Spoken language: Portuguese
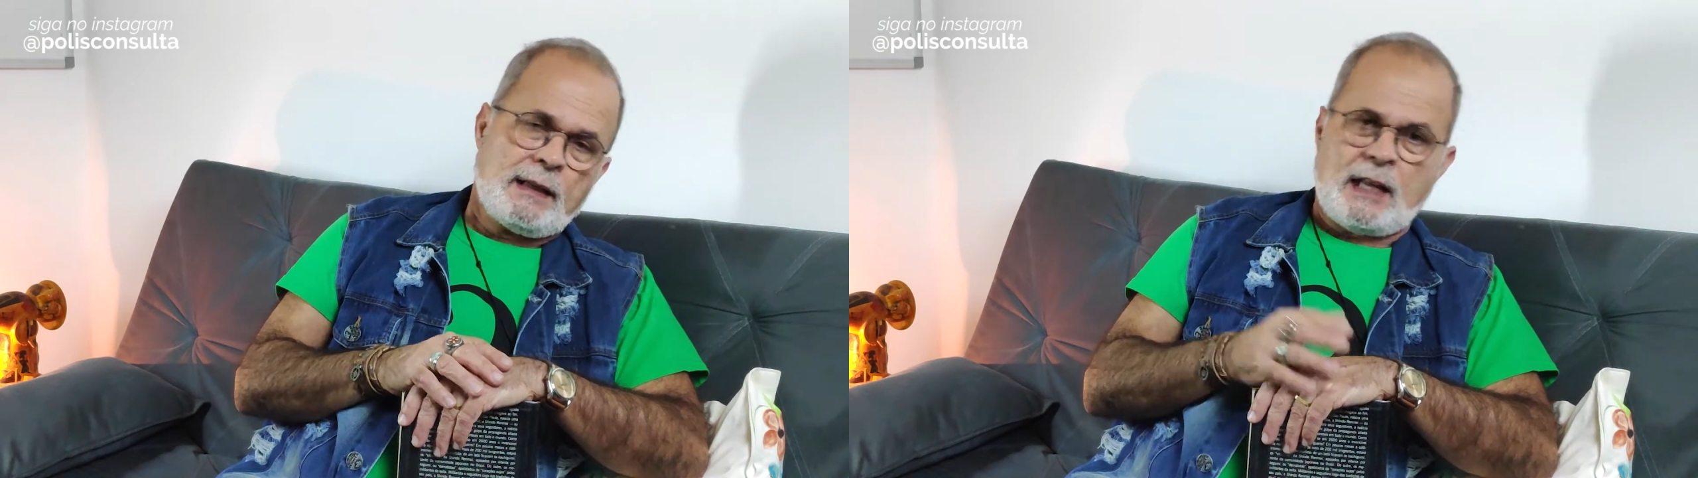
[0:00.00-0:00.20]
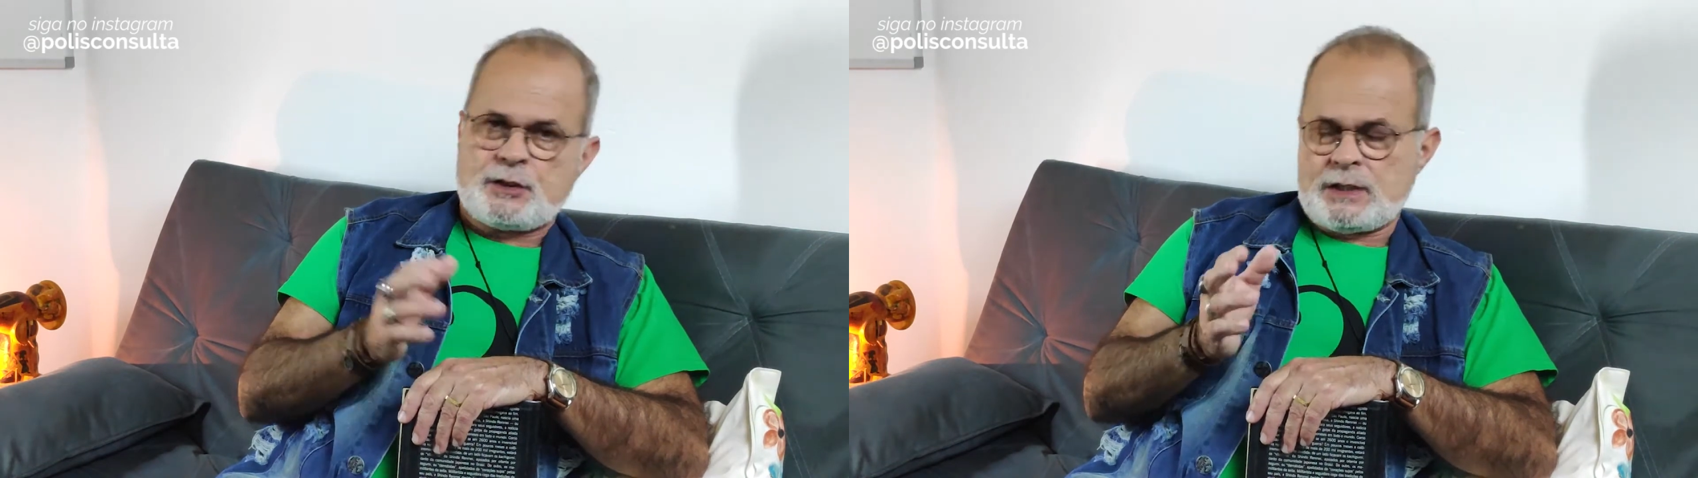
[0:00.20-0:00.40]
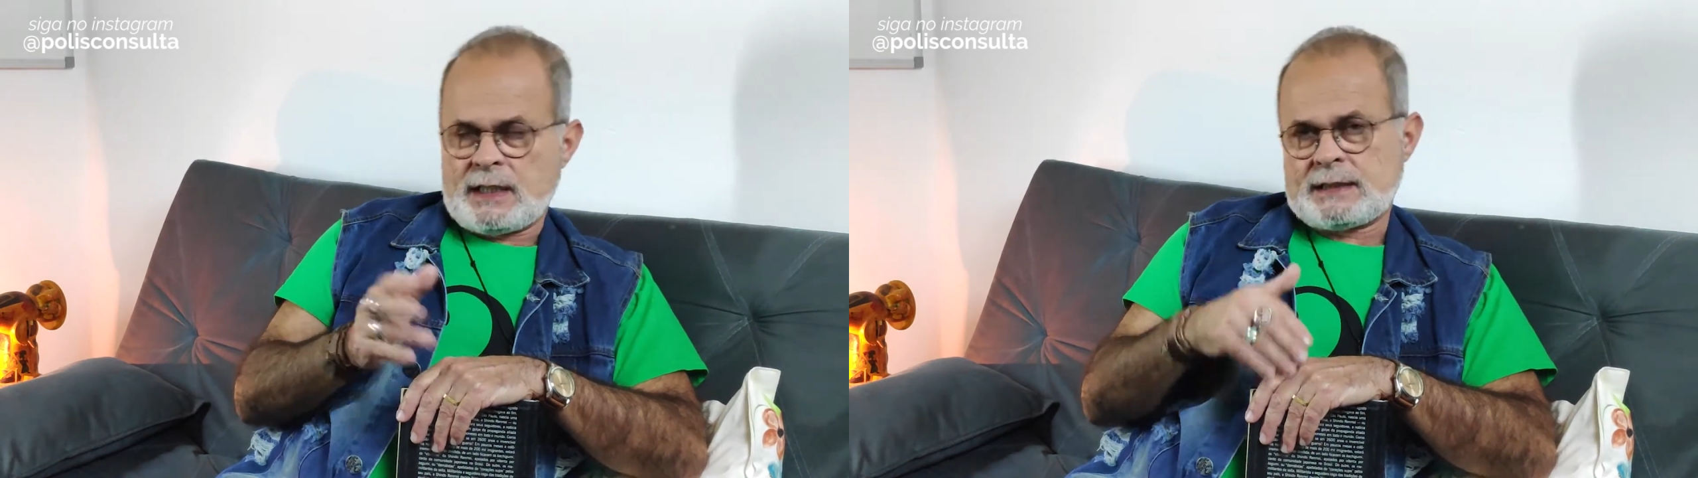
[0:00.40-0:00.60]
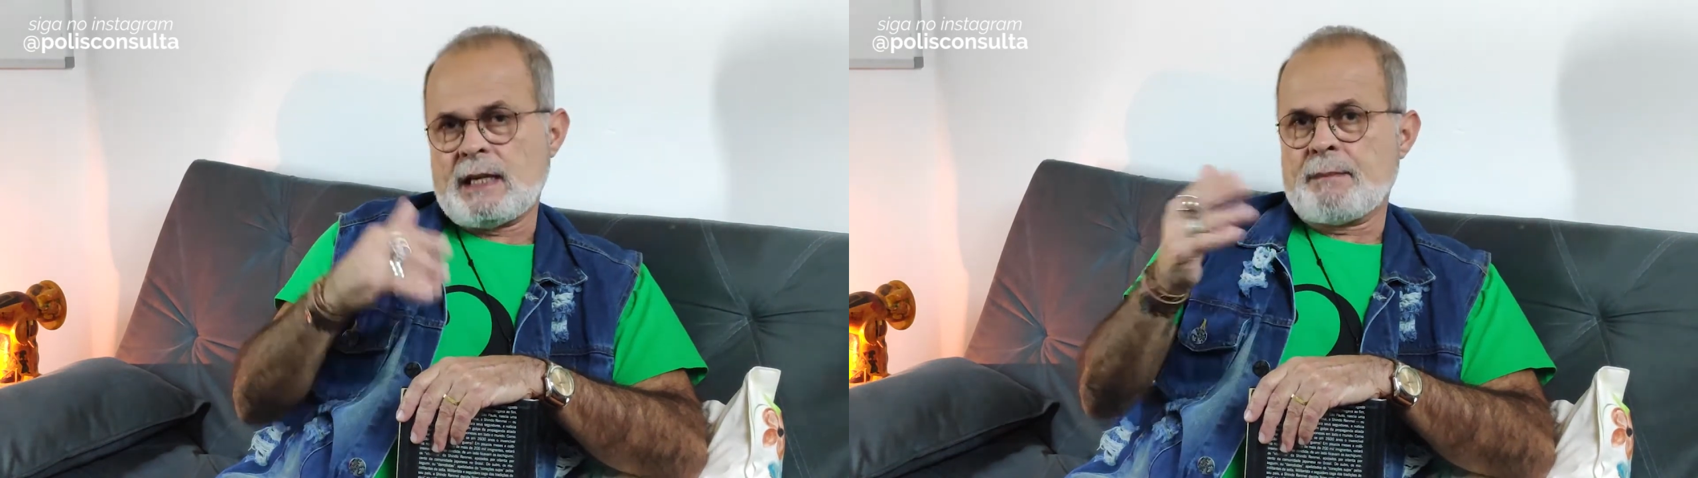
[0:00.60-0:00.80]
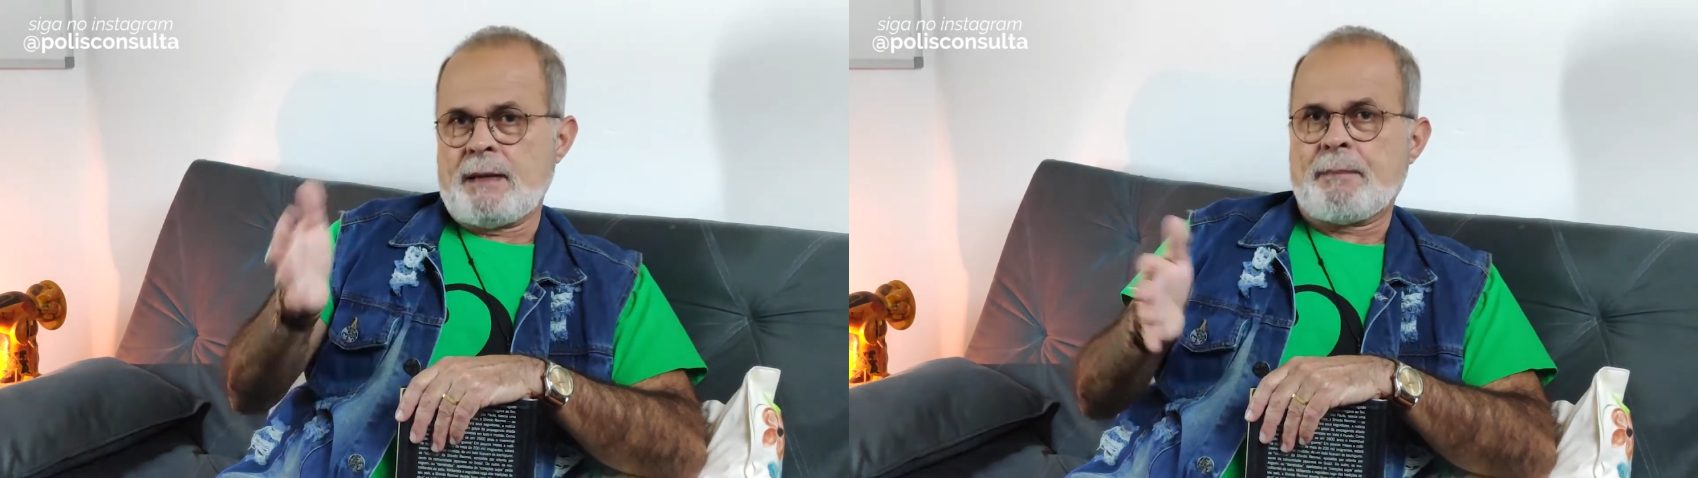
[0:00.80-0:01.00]
Latina que
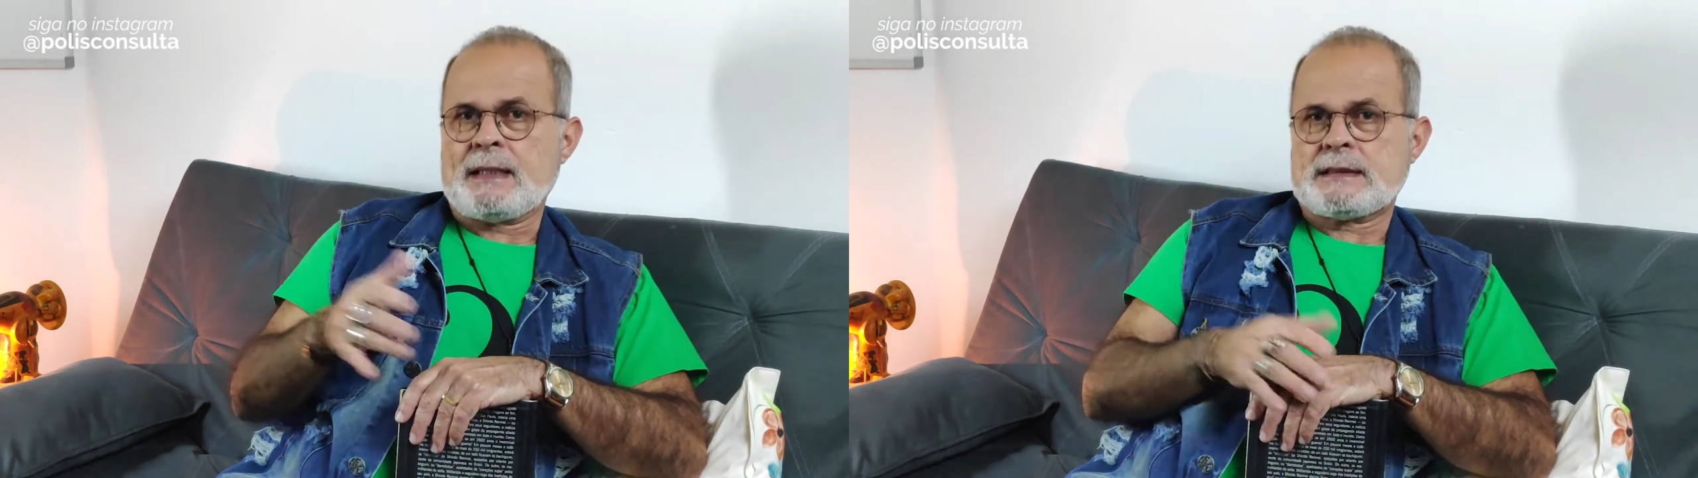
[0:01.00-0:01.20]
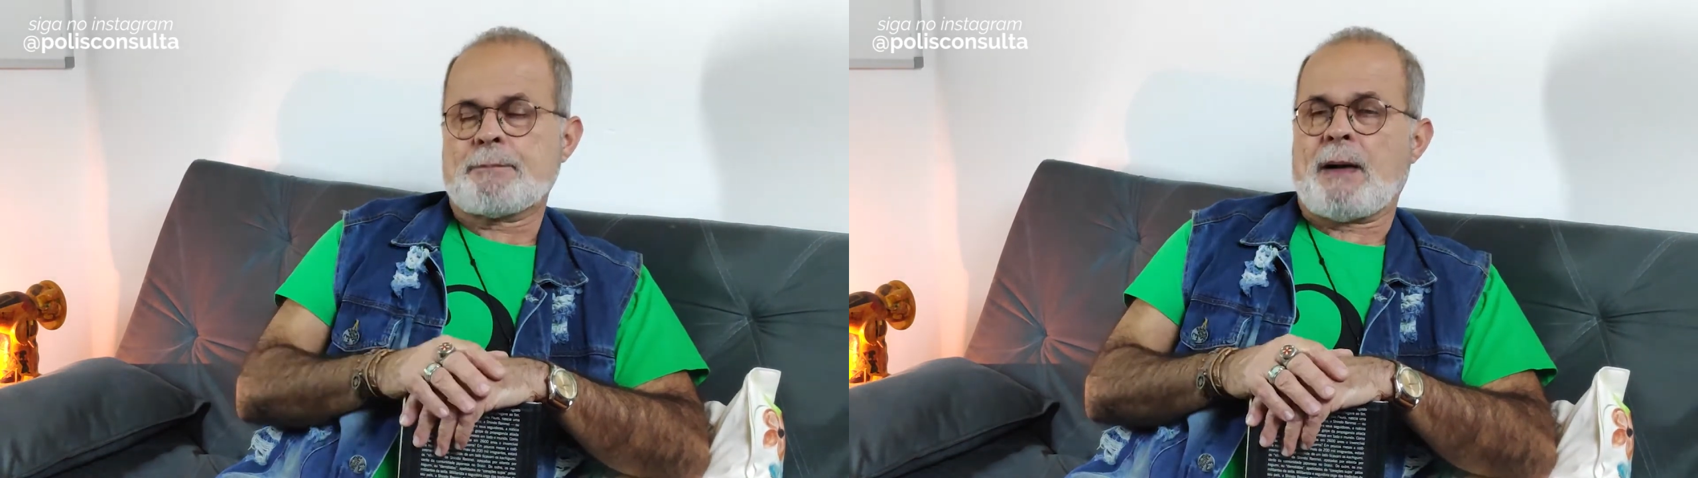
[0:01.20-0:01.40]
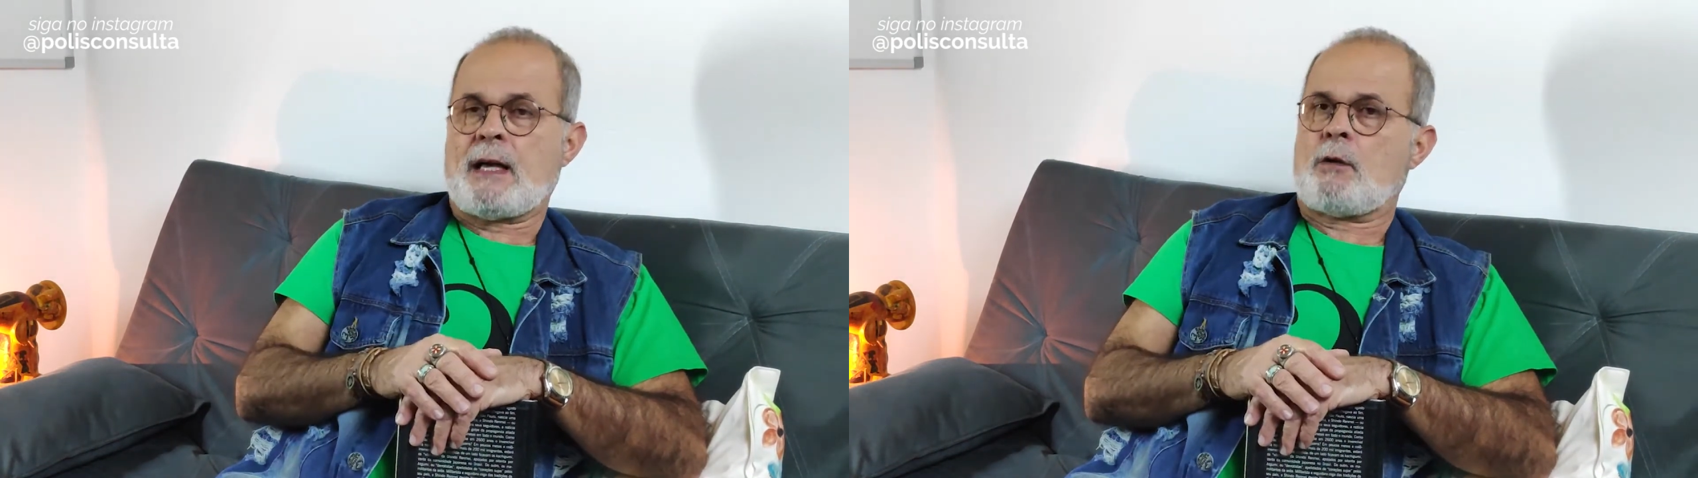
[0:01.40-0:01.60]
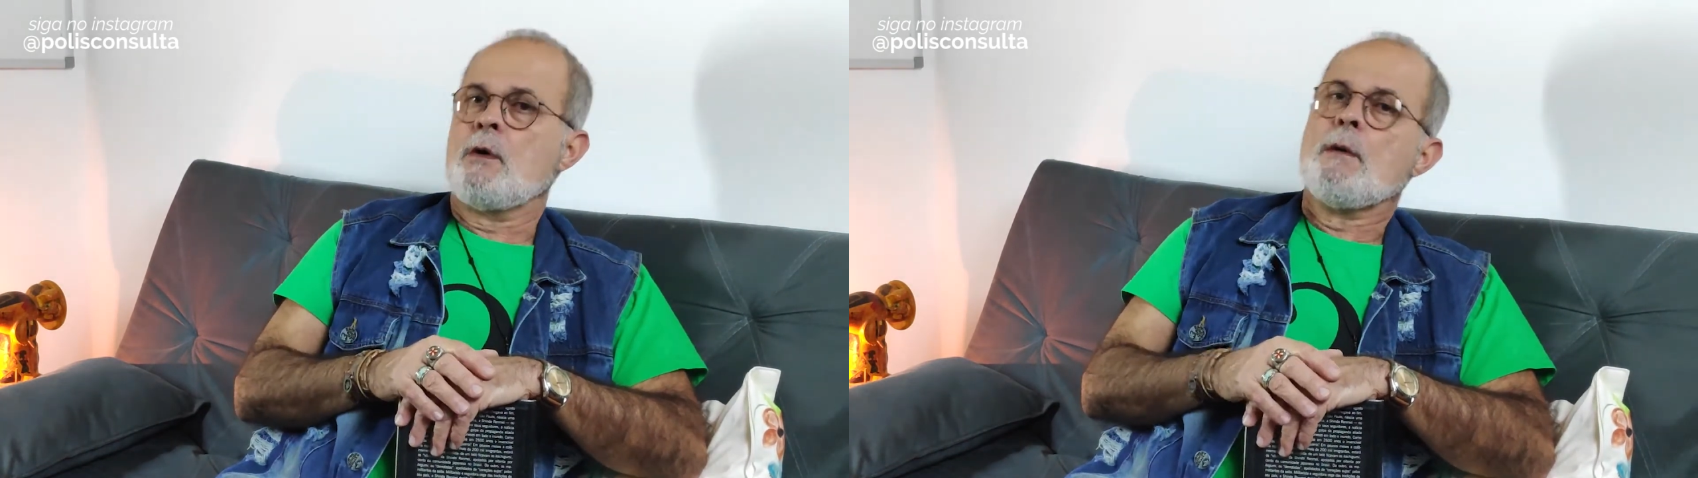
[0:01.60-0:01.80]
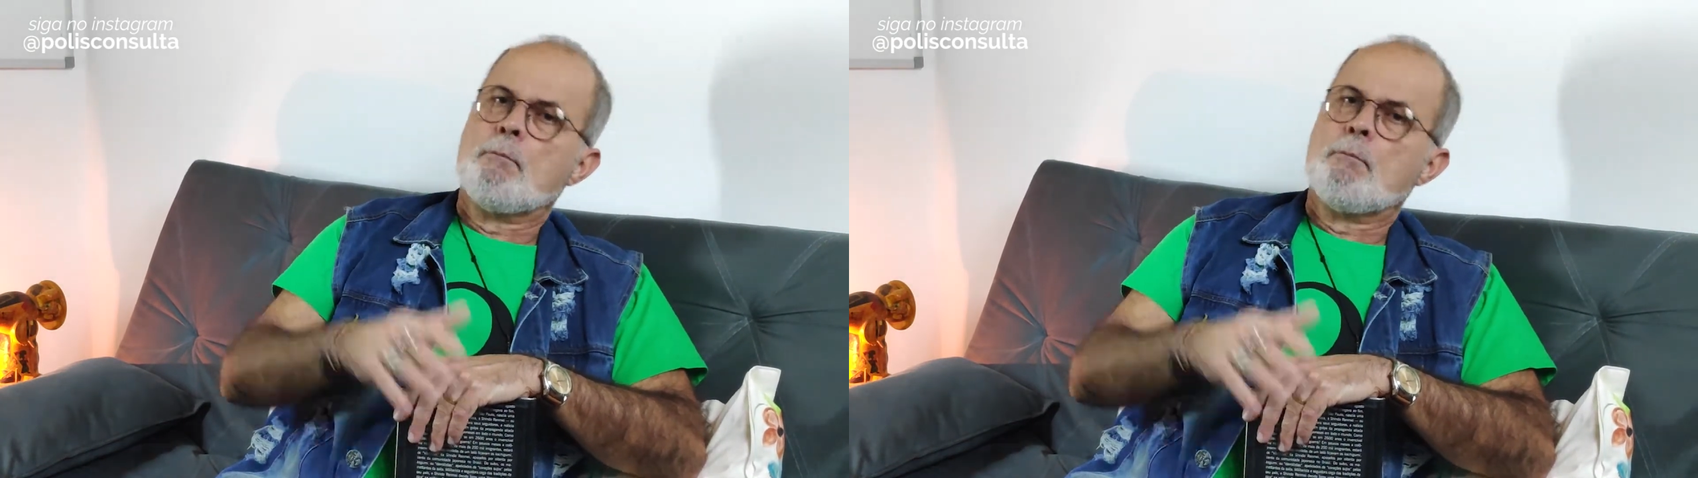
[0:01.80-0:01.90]
também participaram,